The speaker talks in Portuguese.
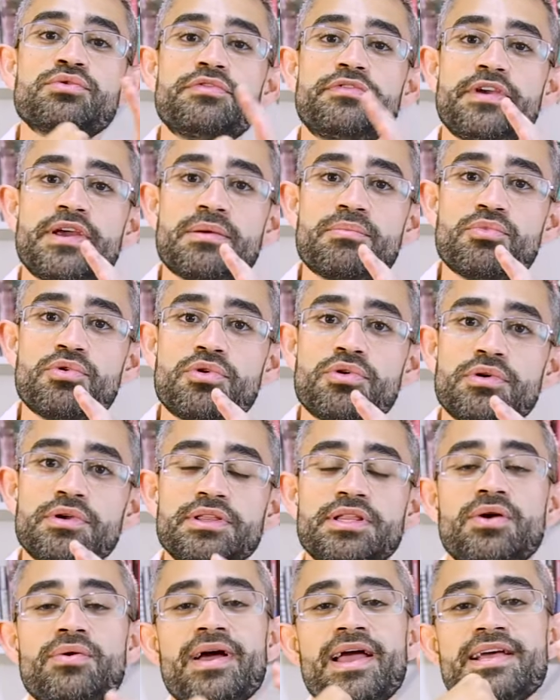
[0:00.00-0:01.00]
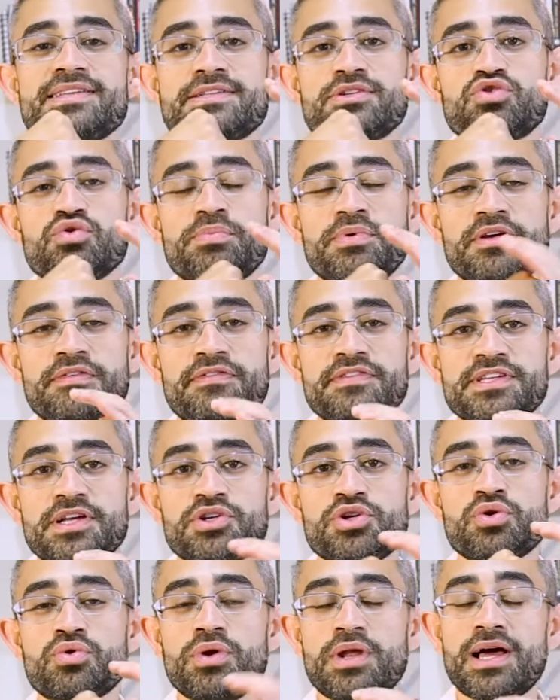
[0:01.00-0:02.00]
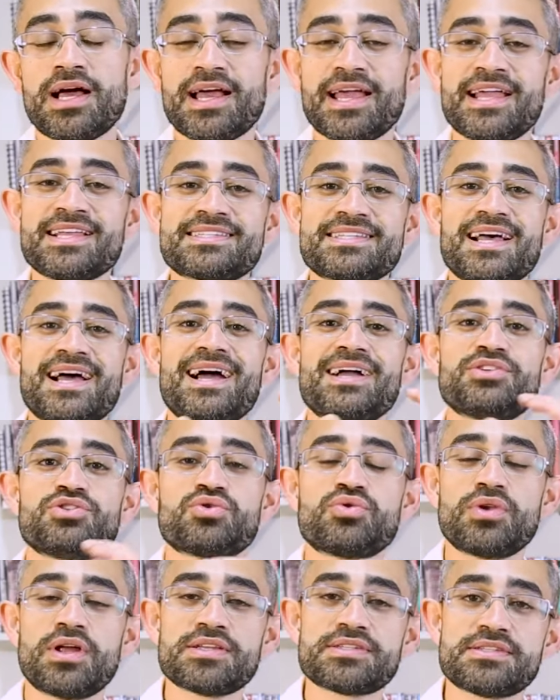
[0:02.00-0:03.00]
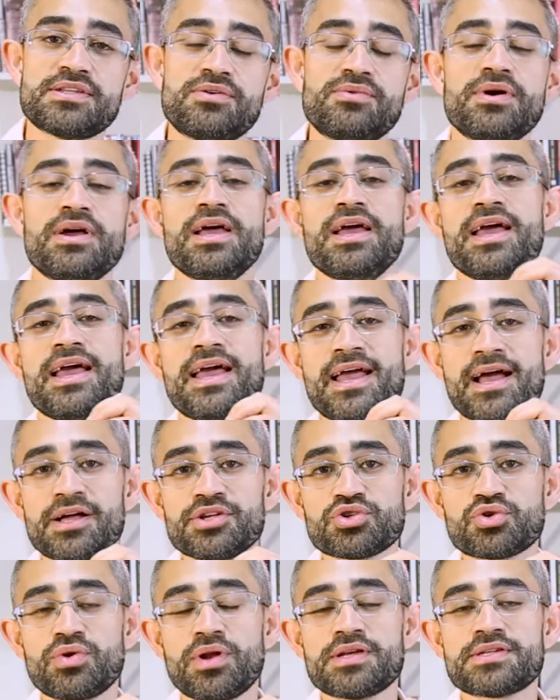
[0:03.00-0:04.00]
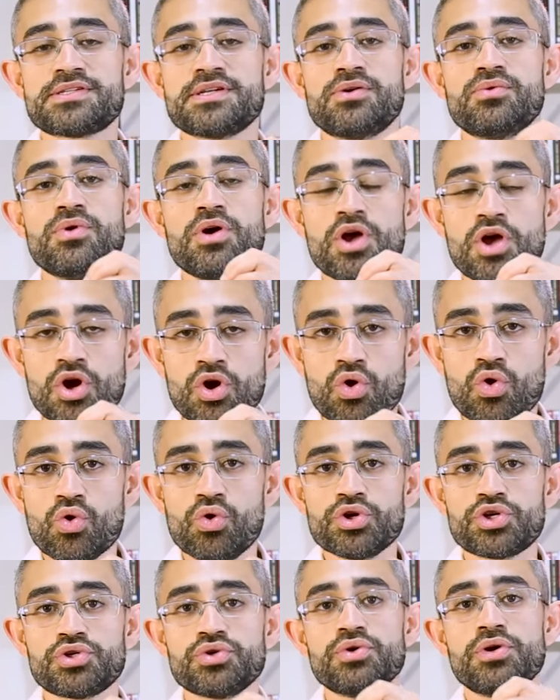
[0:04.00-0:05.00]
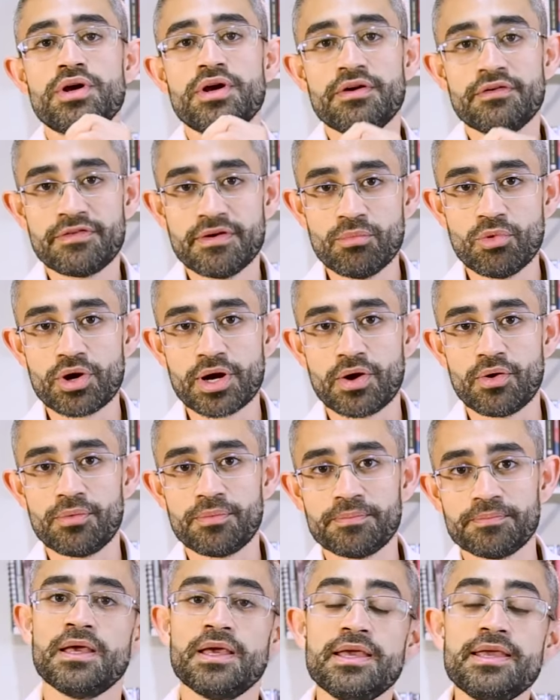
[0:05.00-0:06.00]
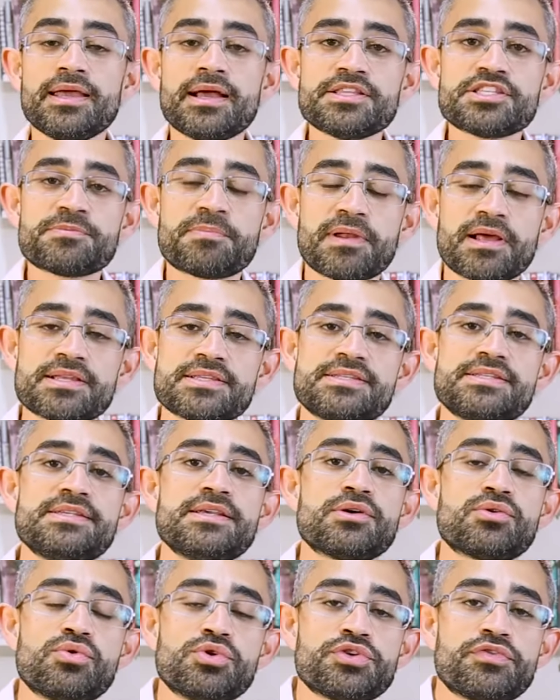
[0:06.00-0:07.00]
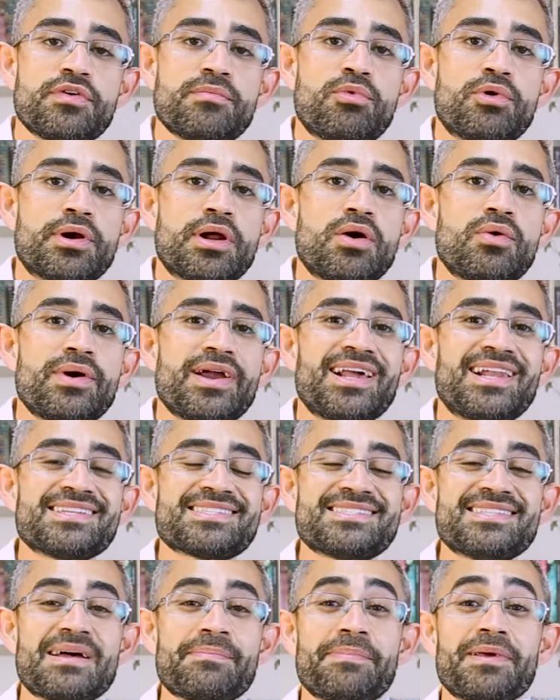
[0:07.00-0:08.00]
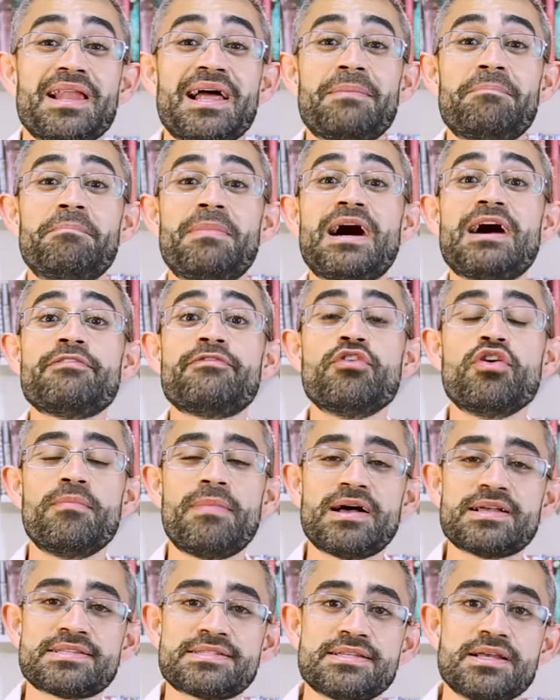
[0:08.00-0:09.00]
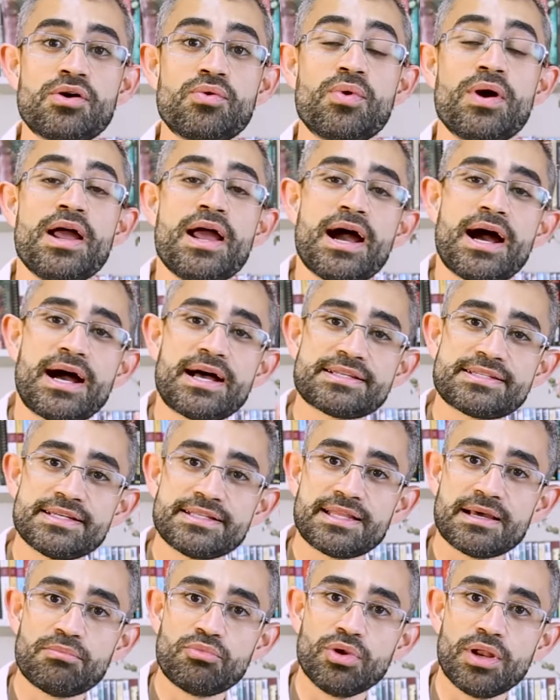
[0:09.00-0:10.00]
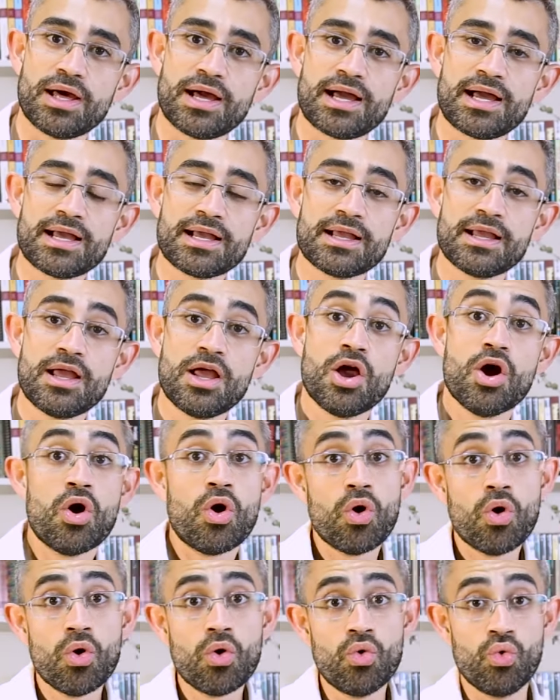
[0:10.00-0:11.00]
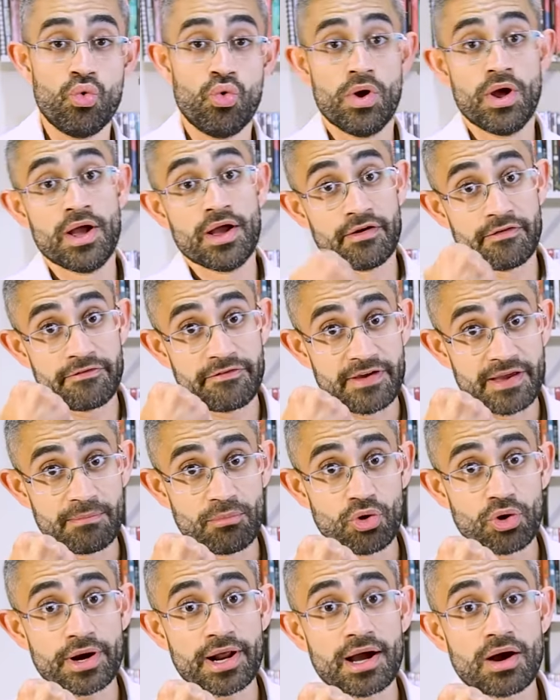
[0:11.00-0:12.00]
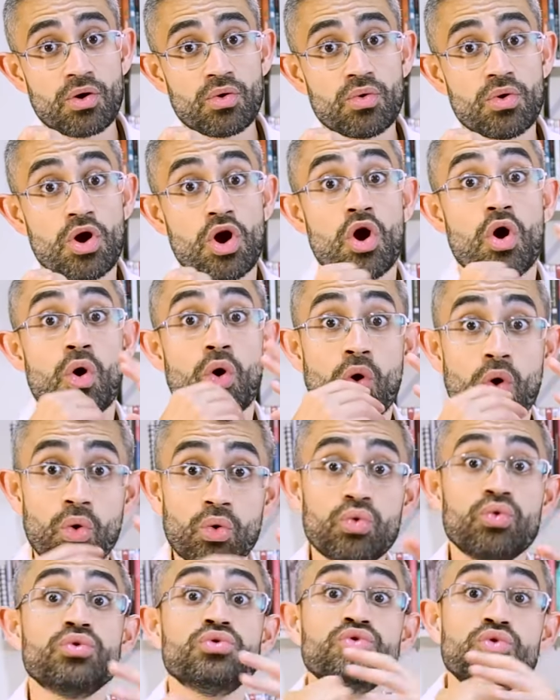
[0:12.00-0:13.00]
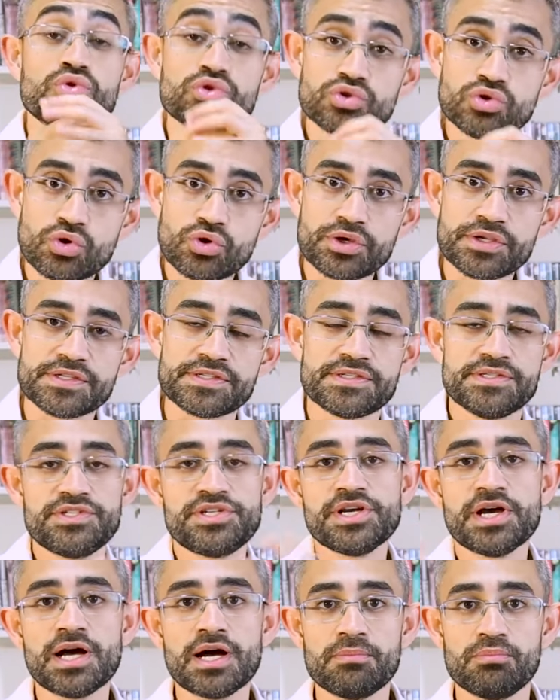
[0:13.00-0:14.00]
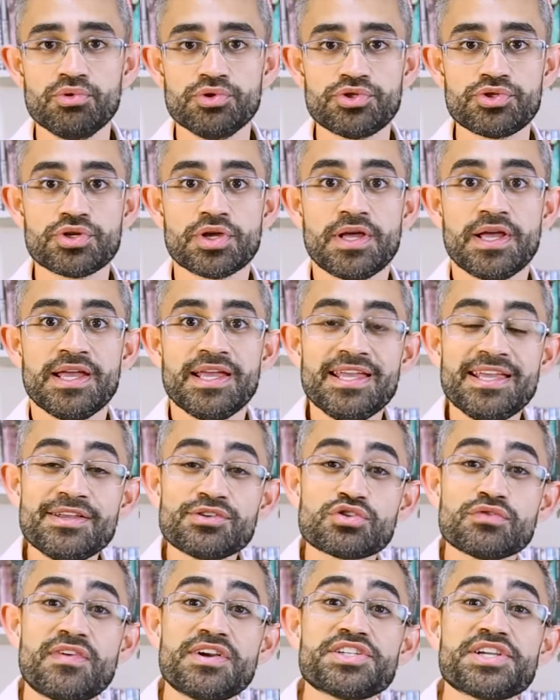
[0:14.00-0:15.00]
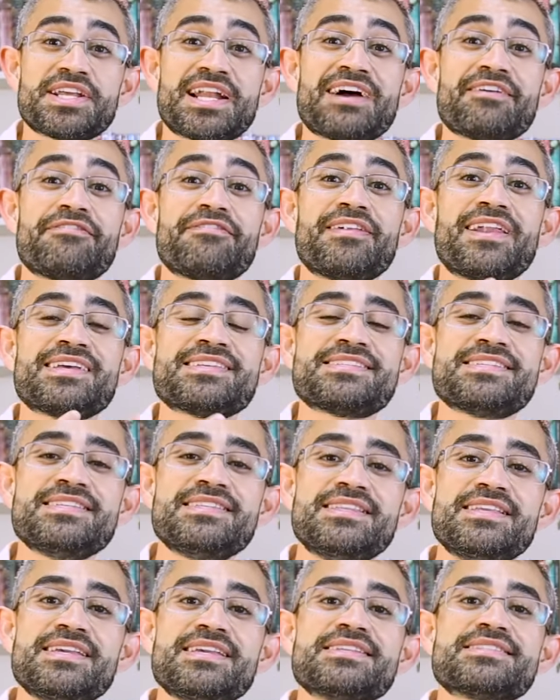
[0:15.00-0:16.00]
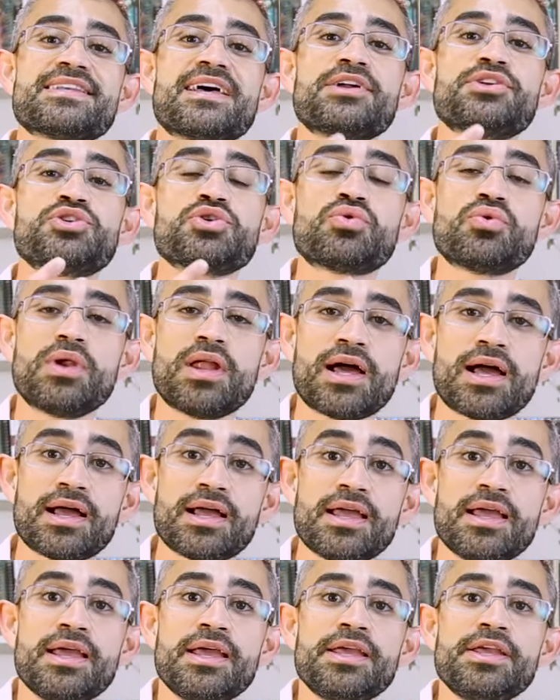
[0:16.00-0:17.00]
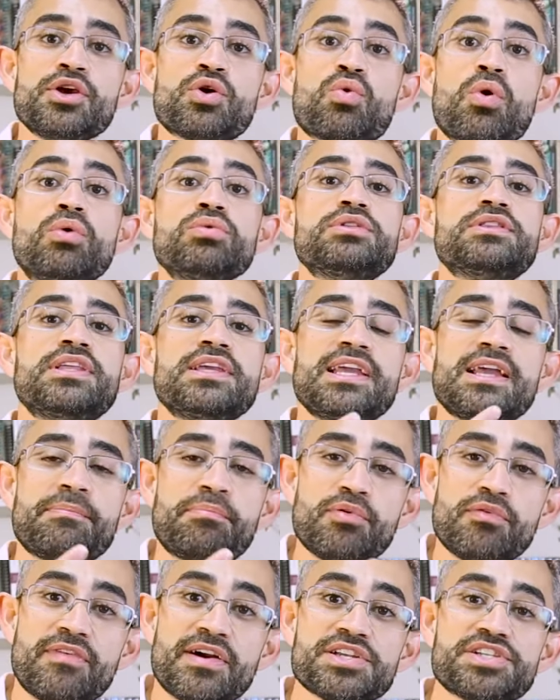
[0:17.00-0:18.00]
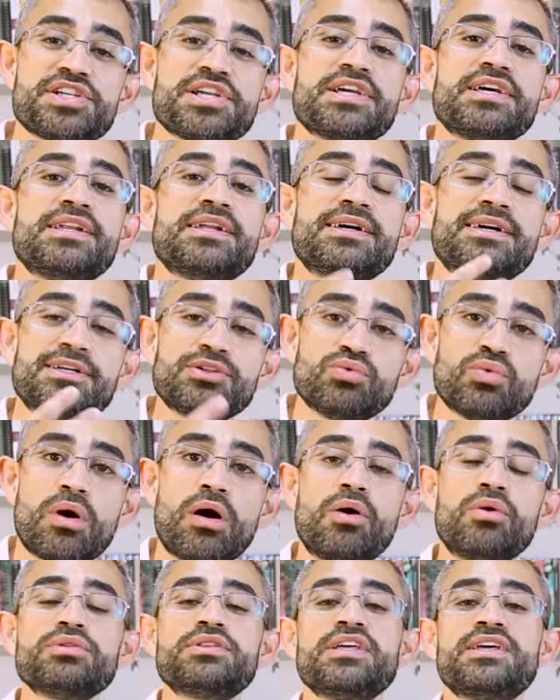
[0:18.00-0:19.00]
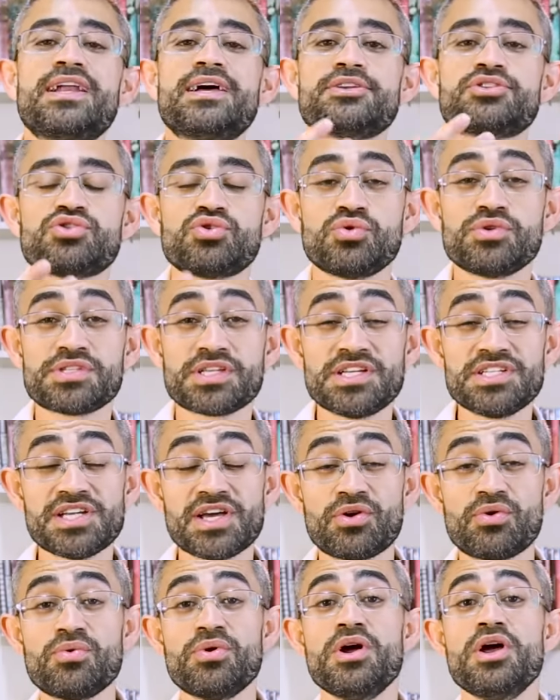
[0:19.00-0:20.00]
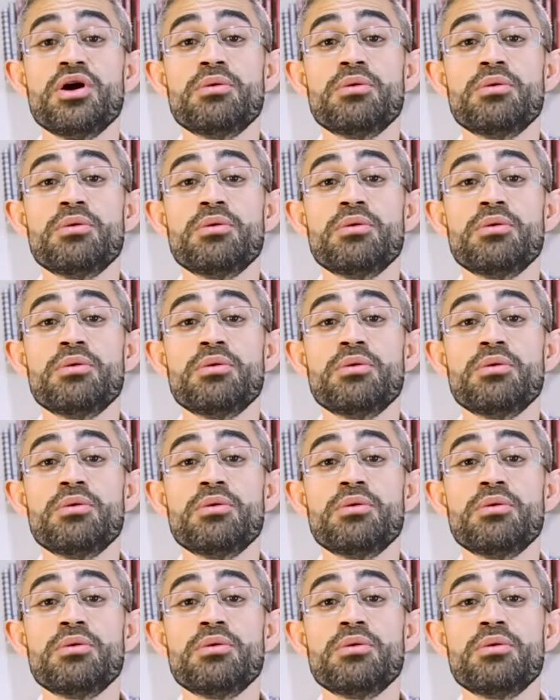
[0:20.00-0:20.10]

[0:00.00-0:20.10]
do fêmur. Então, essa superfície articular, essa articulação, é a articulação coxo-femoral. E a displasia coxo-femoral, ela se dá pela má formação acetabular ou femoral ou dos dois, de ambos. E isso vai gerar flacidez articular, e com o tempo vai gerando alterações que geram